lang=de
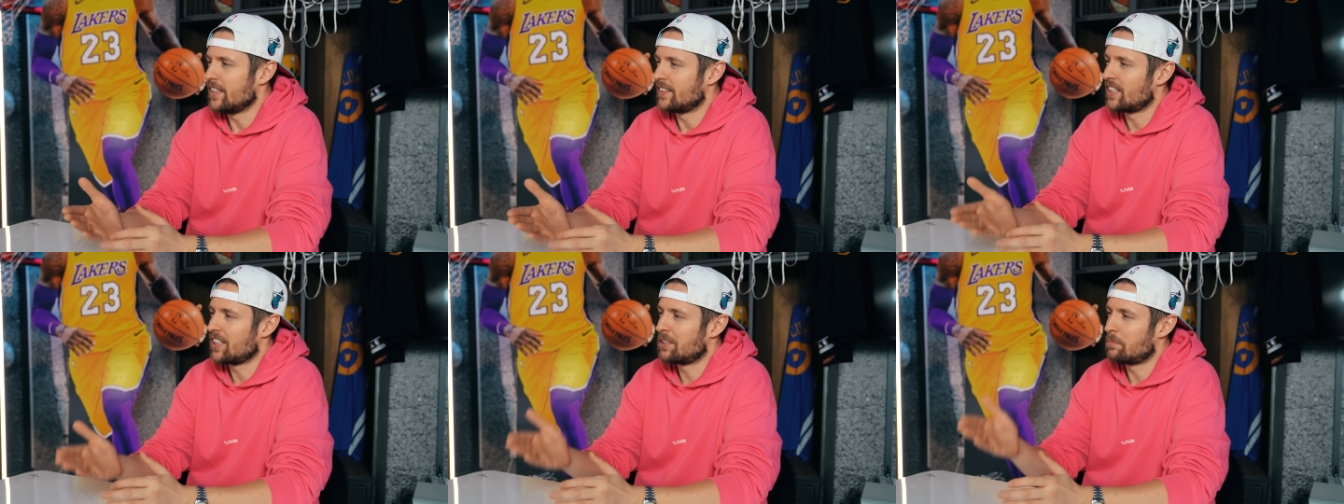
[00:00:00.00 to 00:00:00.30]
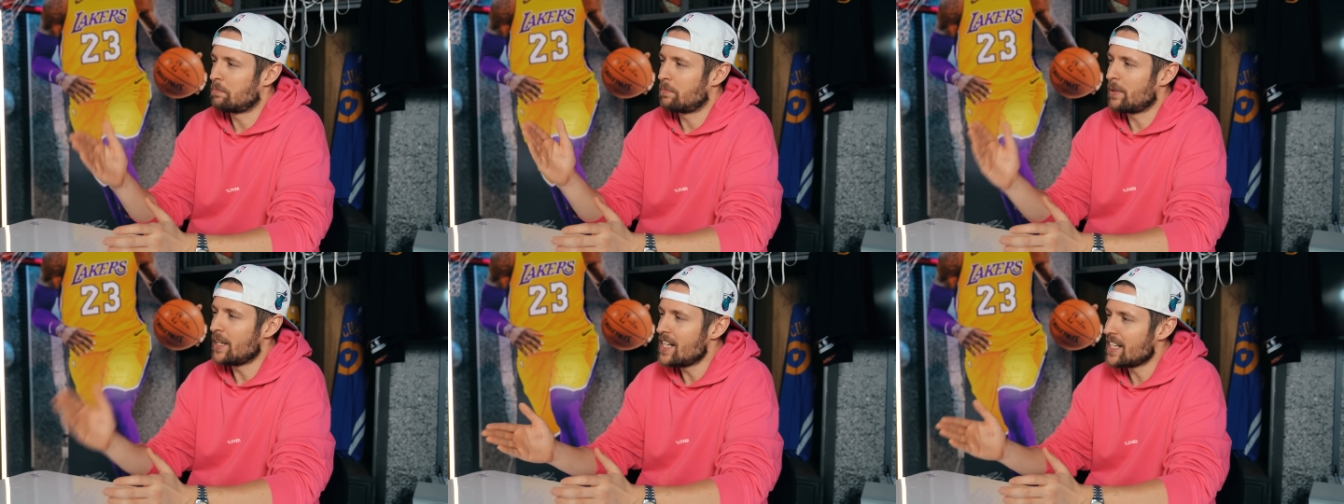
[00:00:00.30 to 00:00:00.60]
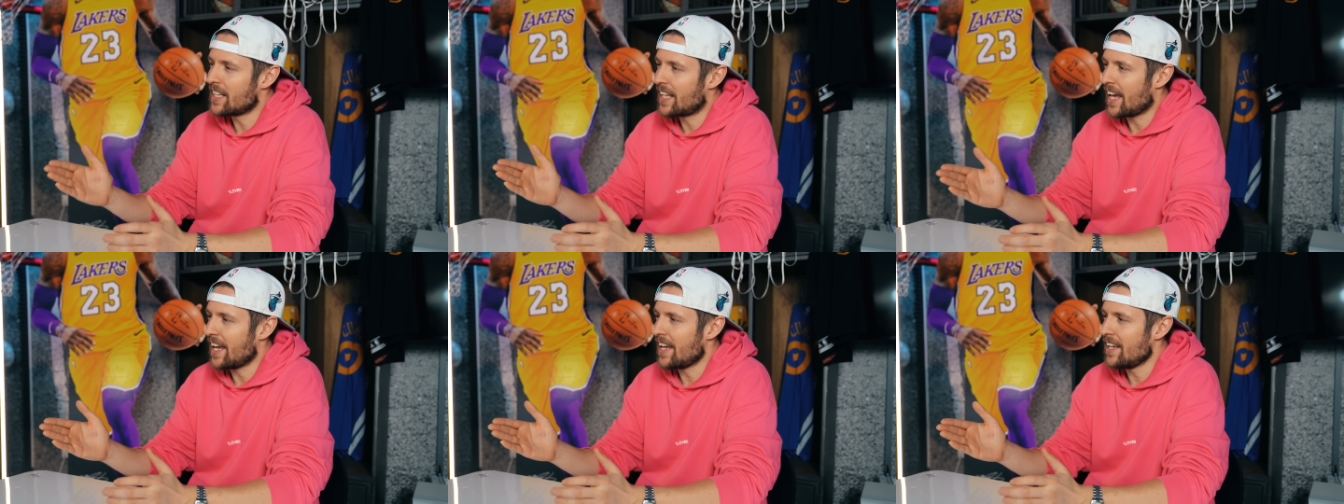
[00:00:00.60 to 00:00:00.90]
ist, dass
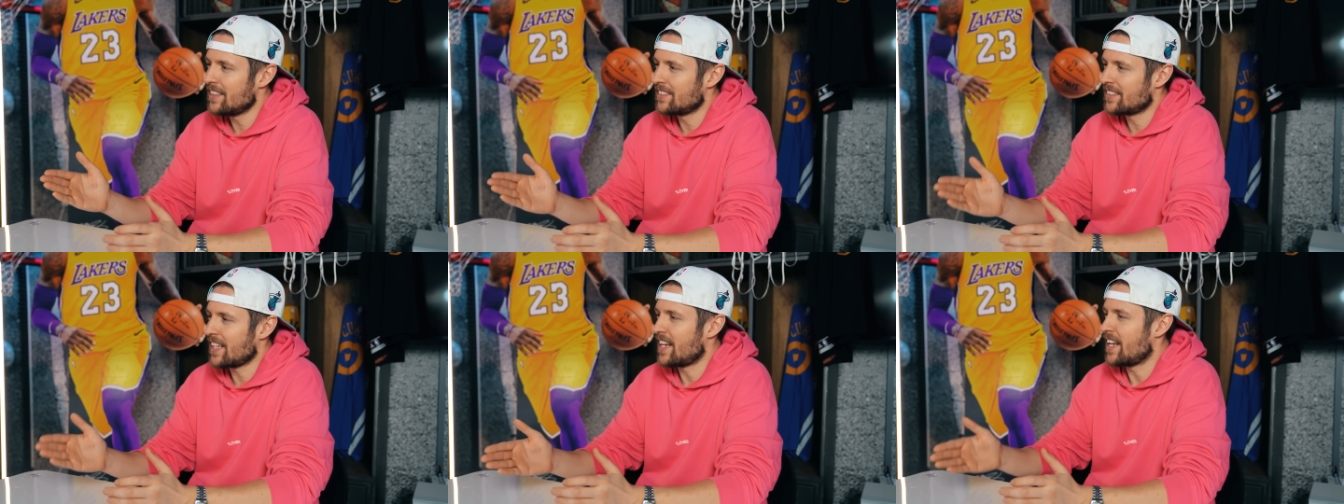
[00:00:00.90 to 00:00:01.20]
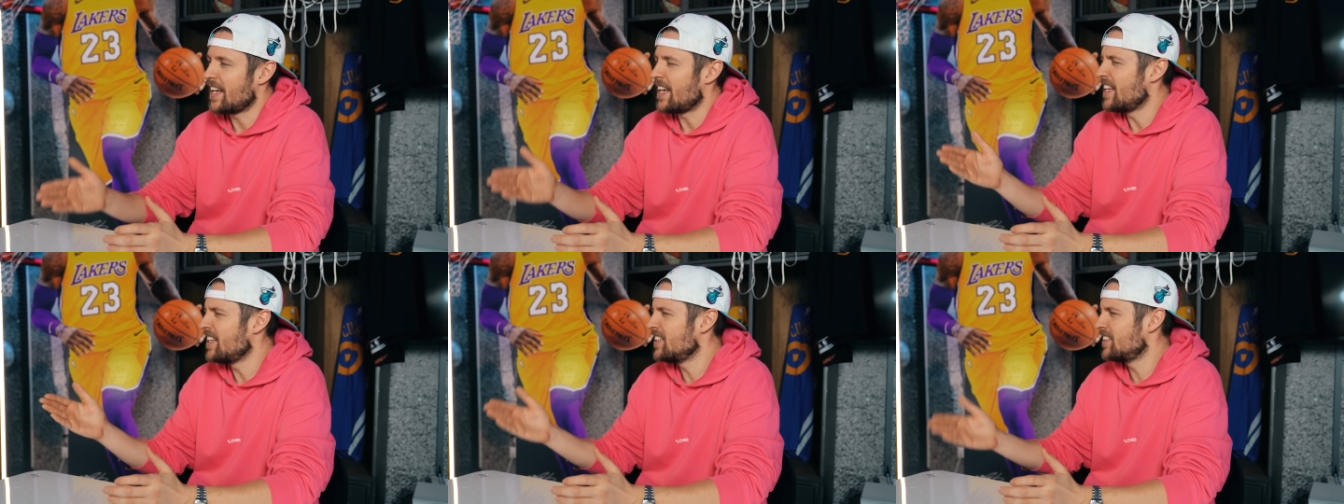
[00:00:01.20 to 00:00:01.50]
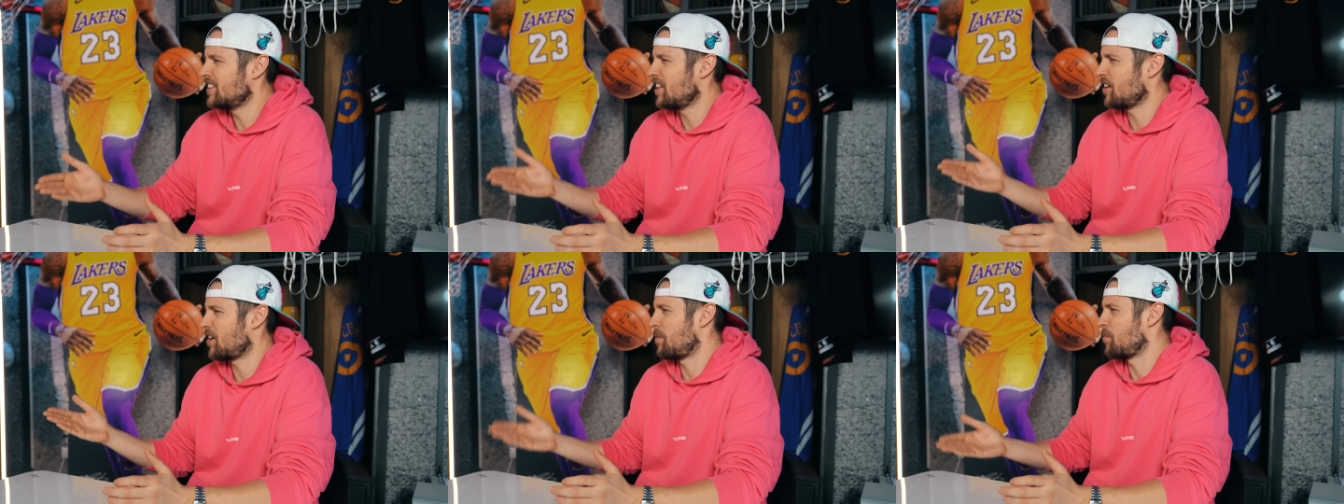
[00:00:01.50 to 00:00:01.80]
Bill Gates seine
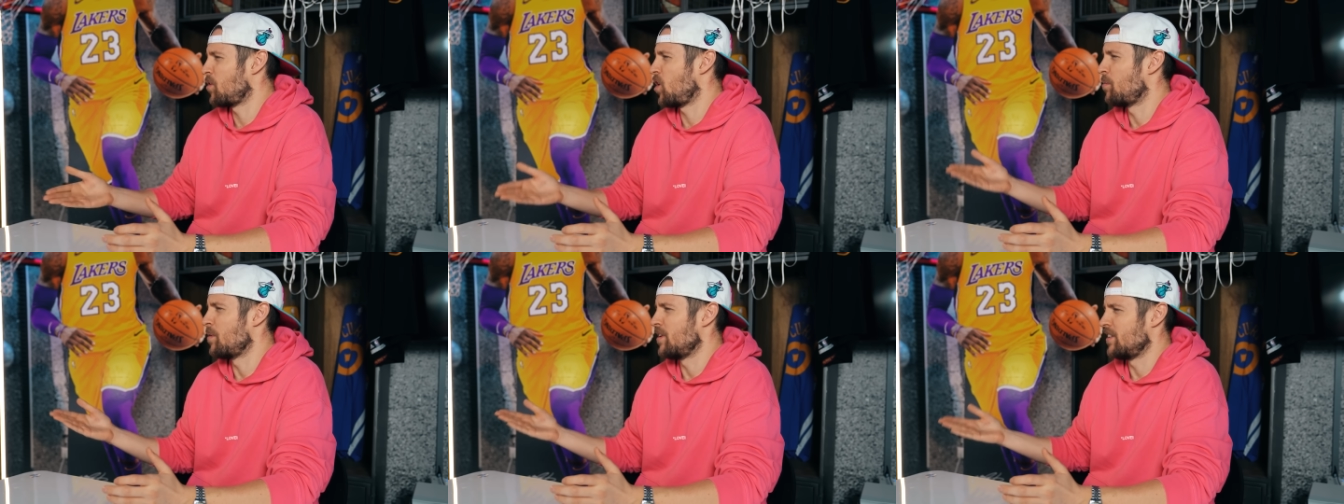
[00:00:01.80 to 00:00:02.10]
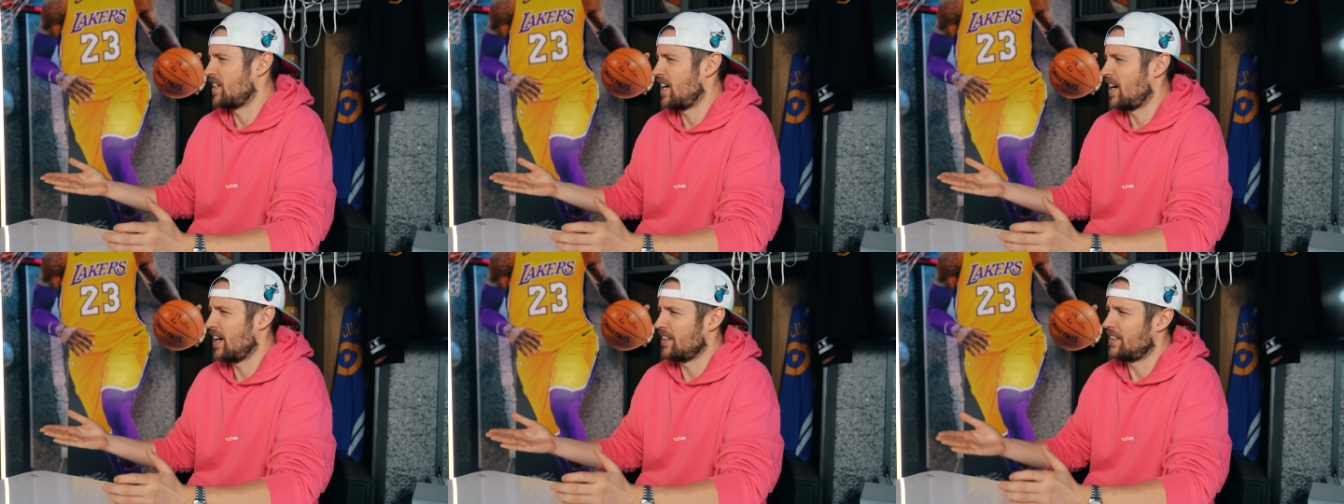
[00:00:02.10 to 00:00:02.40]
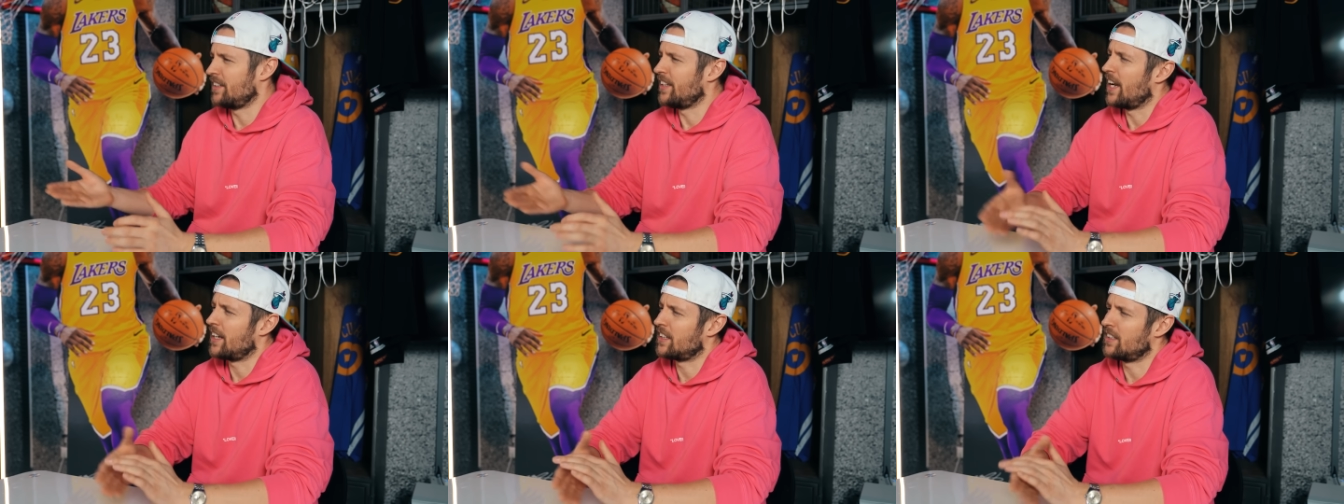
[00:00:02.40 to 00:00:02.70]

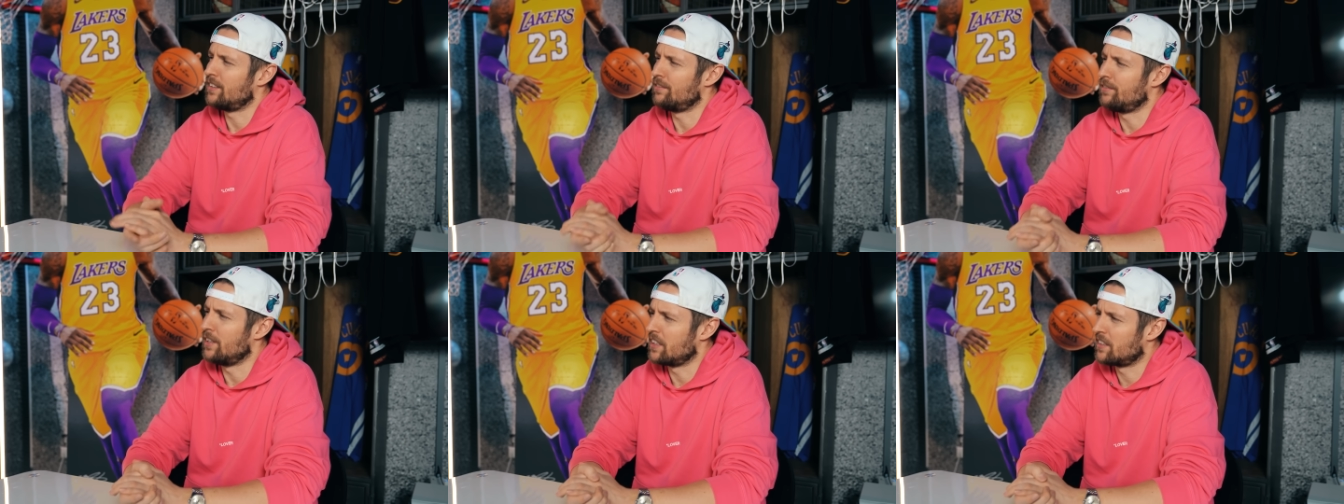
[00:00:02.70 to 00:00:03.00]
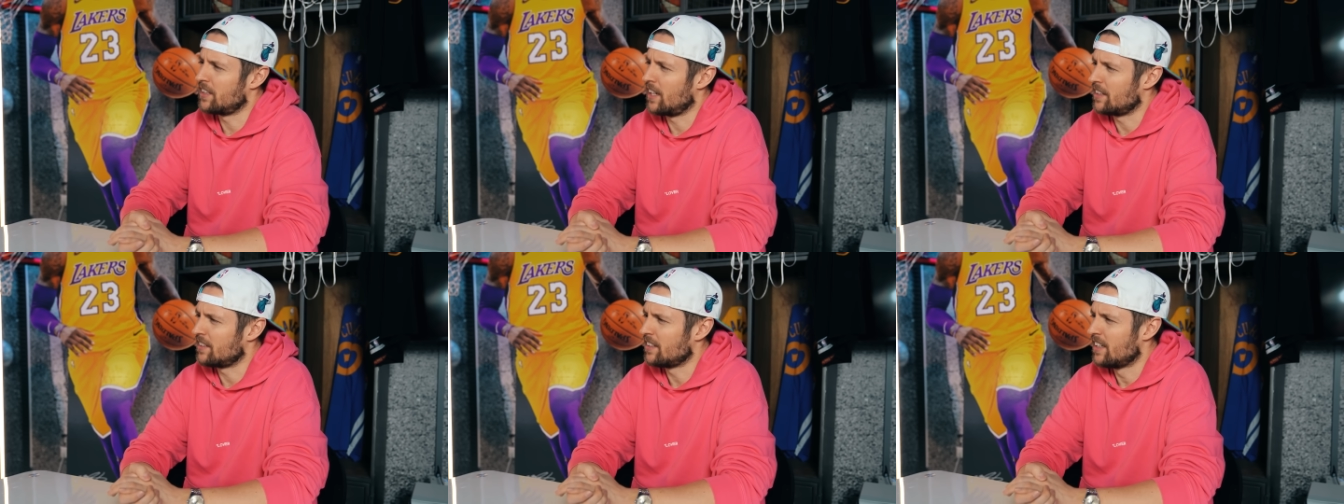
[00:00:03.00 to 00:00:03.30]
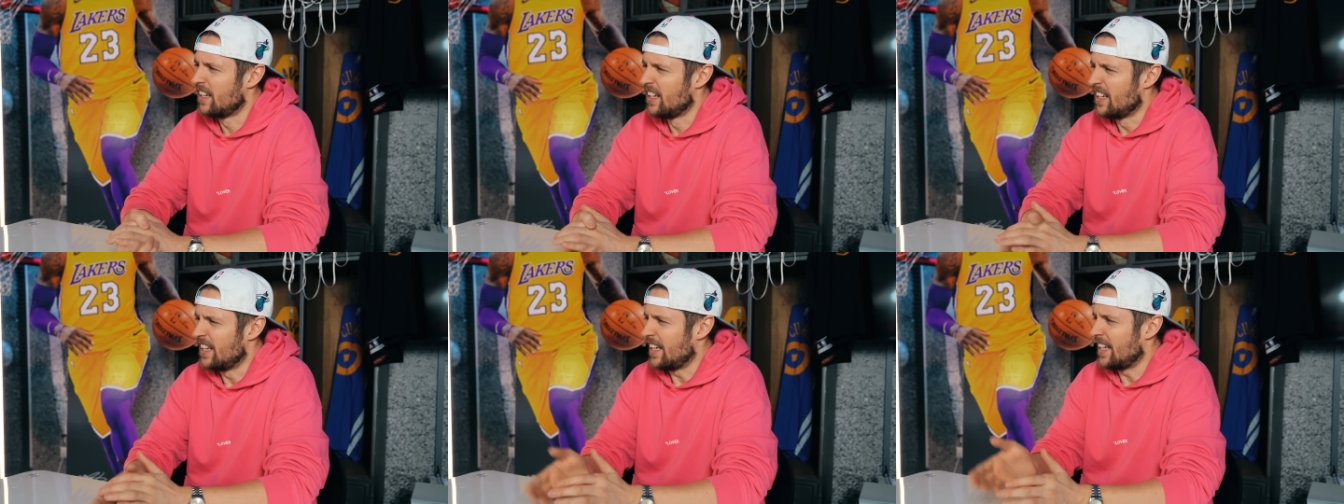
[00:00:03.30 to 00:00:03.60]
Instagram-Kommentare deaktiviert hat.